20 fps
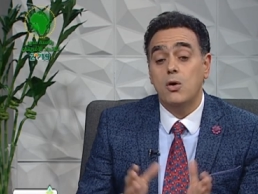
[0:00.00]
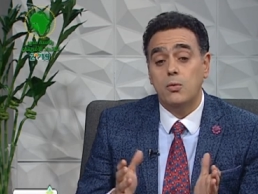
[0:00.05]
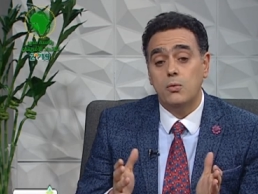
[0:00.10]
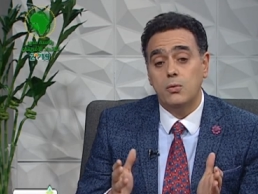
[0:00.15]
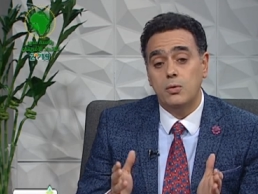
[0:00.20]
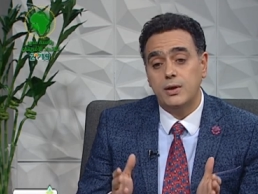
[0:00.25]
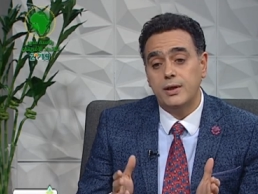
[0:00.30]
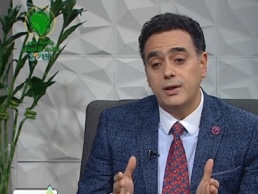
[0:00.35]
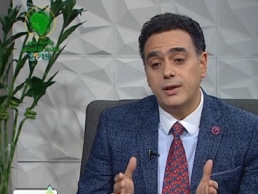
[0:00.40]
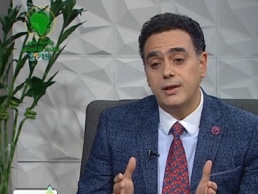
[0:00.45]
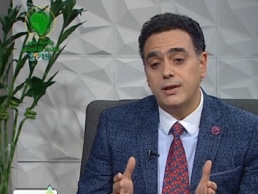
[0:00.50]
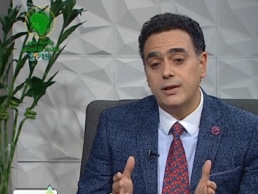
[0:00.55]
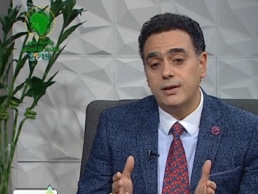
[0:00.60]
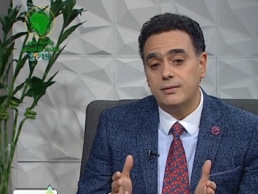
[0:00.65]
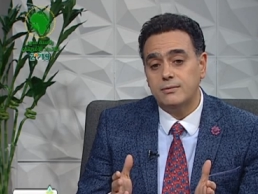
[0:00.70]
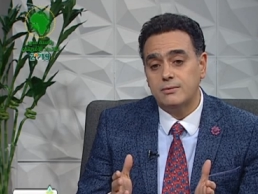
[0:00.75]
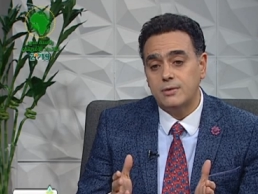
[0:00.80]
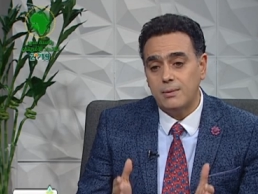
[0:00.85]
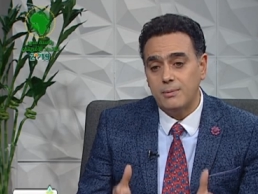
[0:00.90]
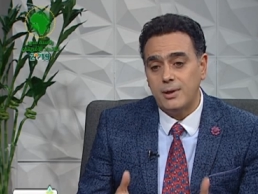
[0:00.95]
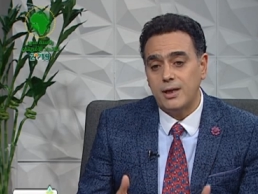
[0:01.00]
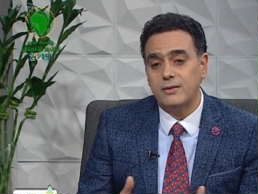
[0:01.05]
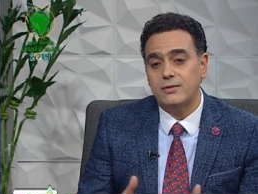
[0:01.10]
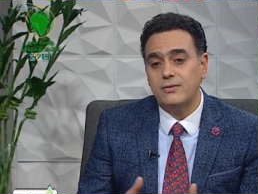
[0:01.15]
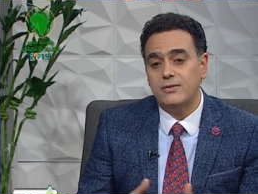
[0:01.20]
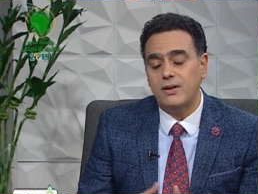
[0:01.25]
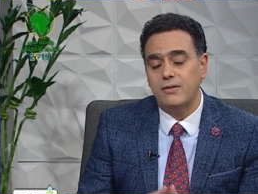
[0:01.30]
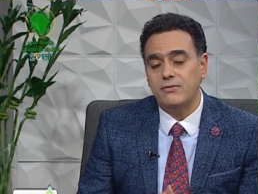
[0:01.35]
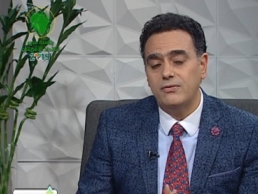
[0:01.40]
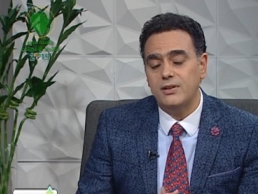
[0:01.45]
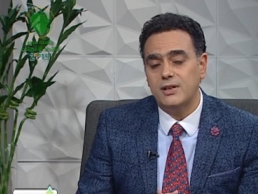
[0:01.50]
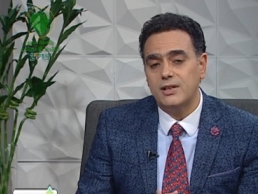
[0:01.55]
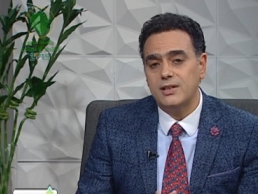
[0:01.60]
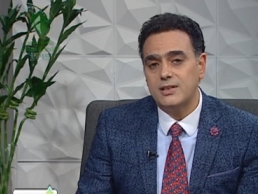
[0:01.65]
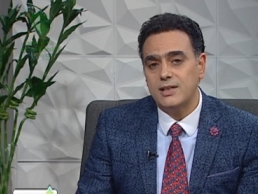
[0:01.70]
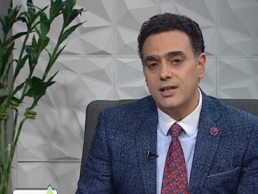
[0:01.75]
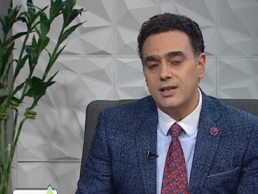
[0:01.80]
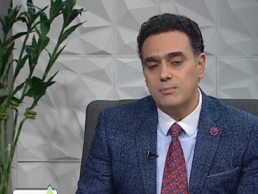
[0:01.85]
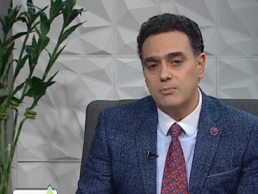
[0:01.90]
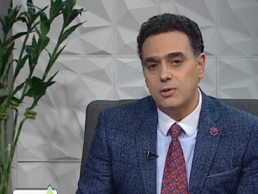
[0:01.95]
وطبعا كان في
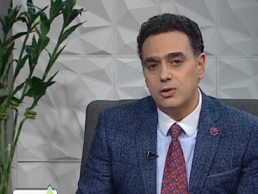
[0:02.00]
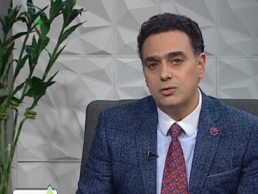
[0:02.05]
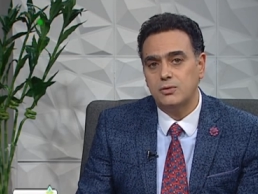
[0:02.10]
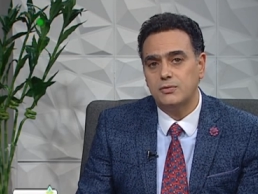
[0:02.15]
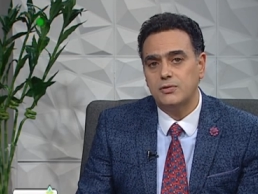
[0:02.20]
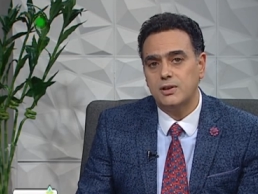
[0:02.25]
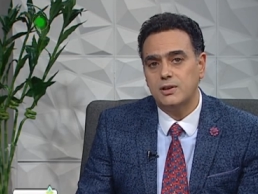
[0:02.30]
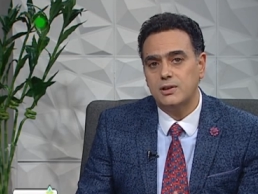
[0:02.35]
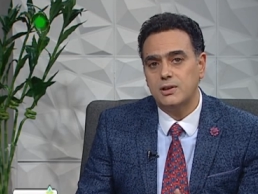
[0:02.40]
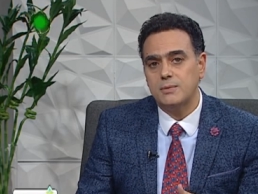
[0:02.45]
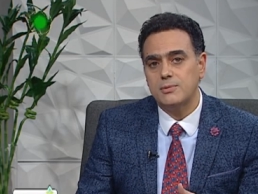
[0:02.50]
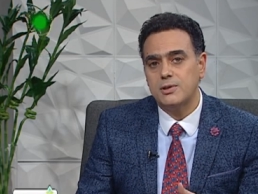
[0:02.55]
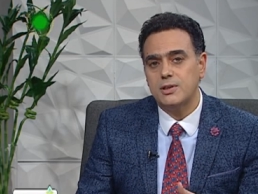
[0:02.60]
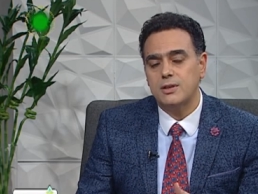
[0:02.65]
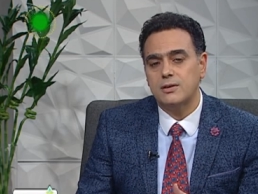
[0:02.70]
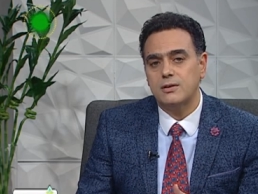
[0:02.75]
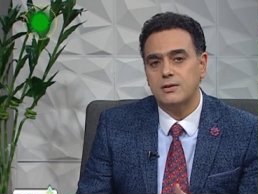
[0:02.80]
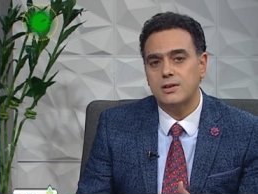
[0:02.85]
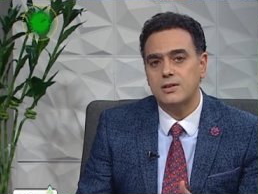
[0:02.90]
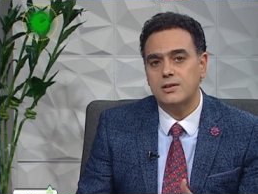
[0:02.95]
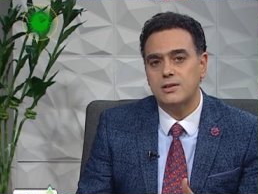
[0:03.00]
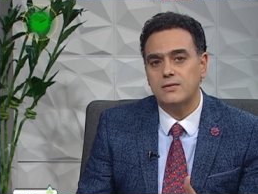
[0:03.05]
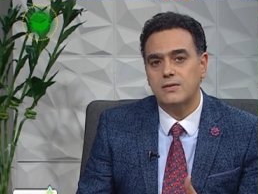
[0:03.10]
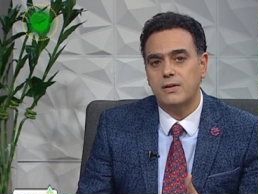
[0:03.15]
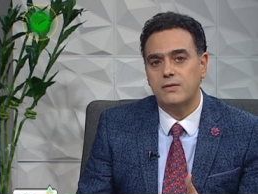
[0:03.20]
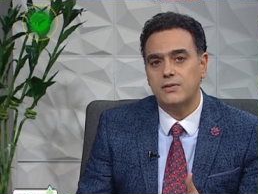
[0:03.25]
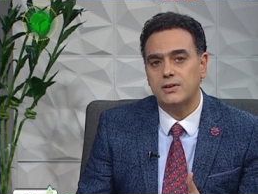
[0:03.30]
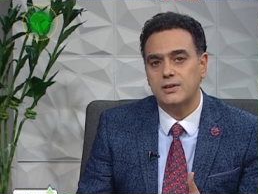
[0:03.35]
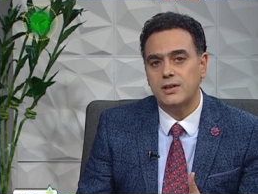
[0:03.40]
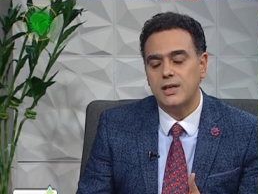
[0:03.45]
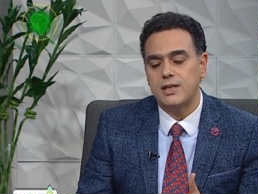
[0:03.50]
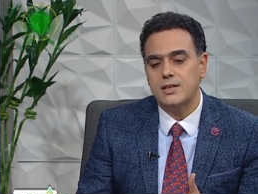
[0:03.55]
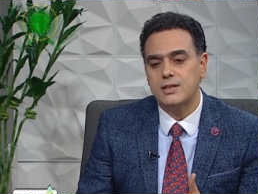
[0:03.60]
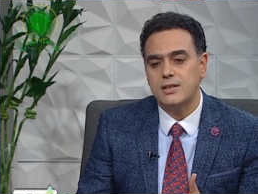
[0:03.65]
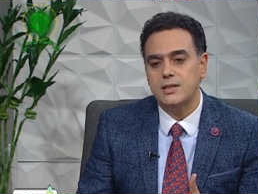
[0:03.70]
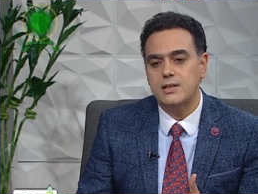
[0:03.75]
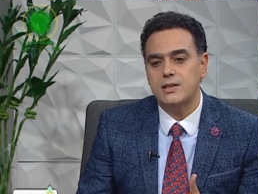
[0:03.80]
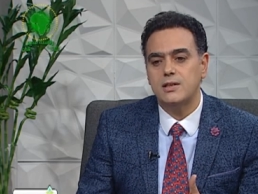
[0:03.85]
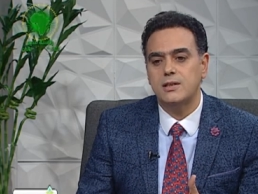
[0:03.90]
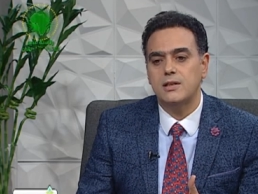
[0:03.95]
رسائل برضه في خطاب السيد الرئيس الفتاح
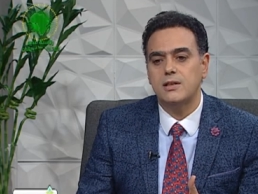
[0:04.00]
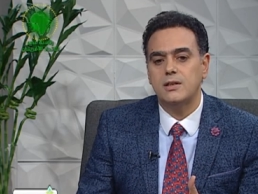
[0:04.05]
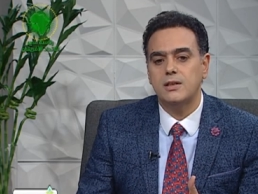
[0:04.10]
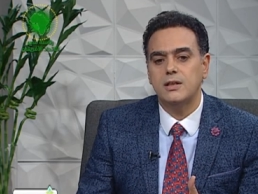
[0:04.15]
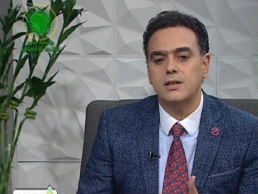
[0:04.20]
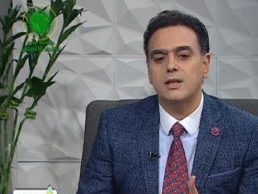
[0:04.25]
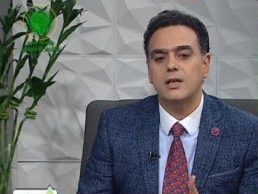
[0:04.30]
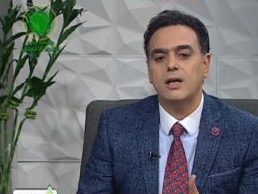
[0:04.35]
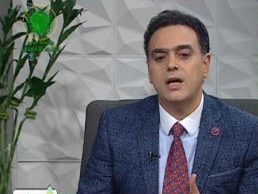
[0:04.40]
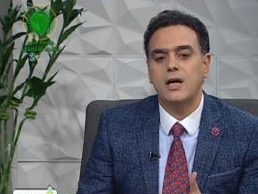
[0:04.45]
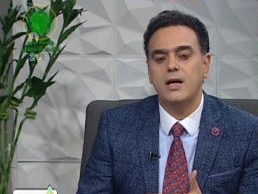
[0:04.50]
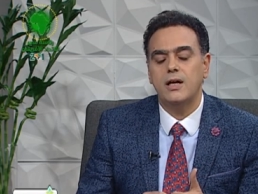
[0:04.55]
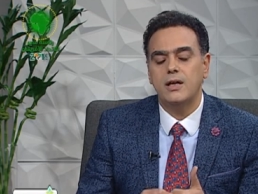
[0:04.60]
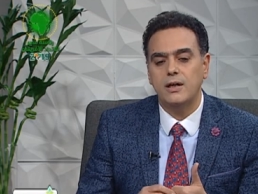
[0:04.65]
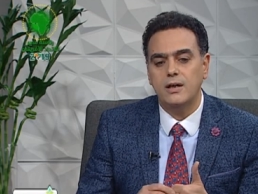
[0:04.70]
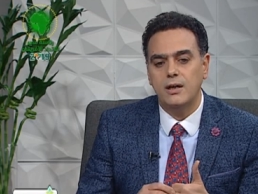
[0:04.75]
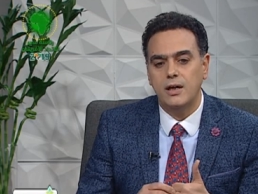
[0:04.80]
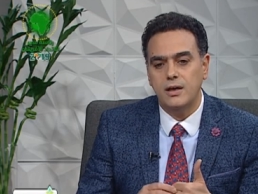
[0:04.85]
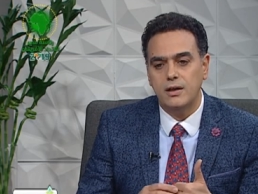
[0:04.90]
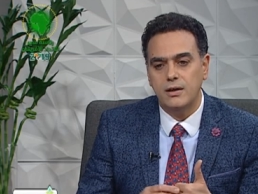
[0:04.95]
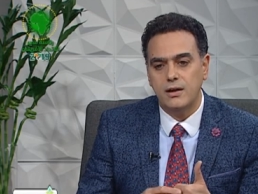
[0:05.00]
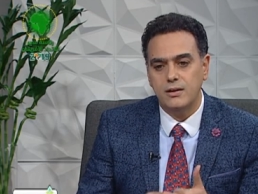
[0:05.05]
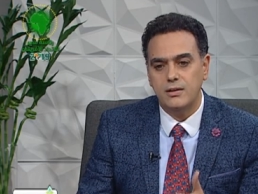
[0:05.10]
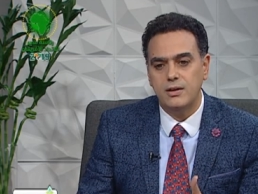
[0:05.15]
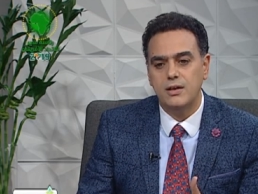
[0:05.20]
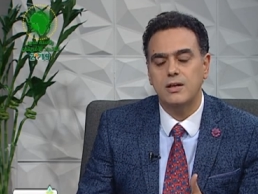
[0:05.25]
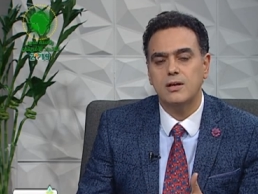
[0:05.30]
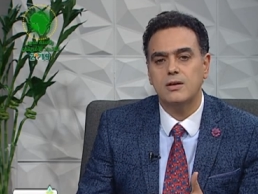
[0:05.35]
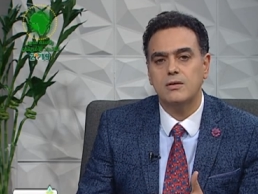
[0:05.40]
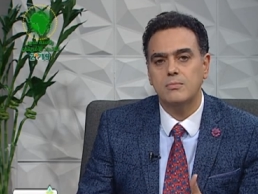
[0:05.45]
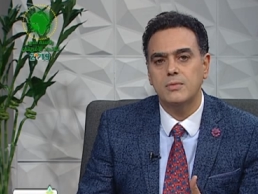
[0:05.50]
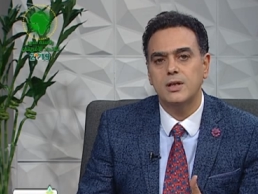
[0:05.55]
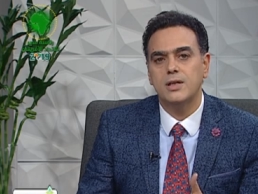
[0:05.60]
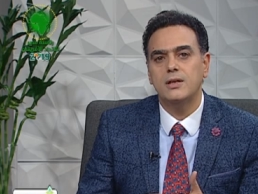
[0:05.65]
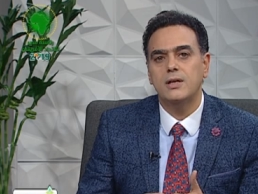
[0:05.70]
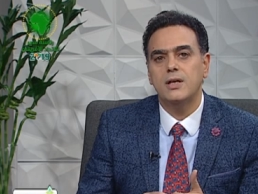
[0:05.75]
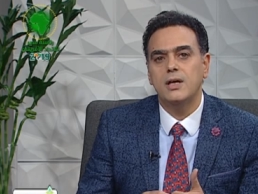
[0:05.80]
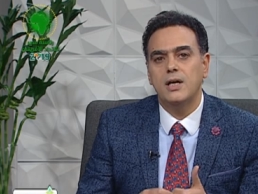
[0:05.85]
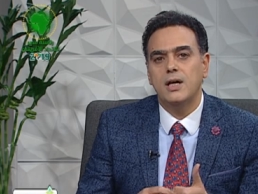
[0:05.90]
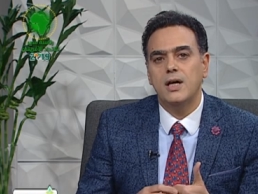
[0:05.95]
السيسي للكثير من